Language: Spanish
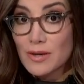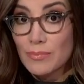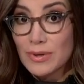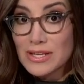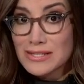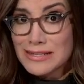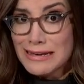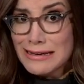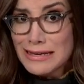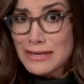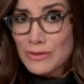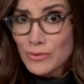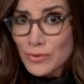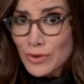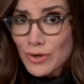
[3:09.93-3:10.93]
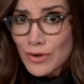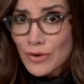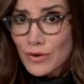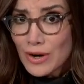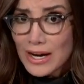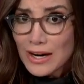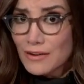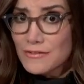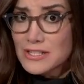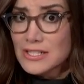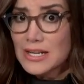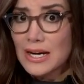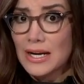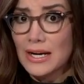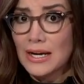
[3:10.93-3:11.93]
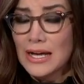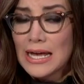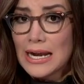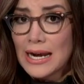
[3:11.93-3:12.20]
de prensa y duro a la fiscal.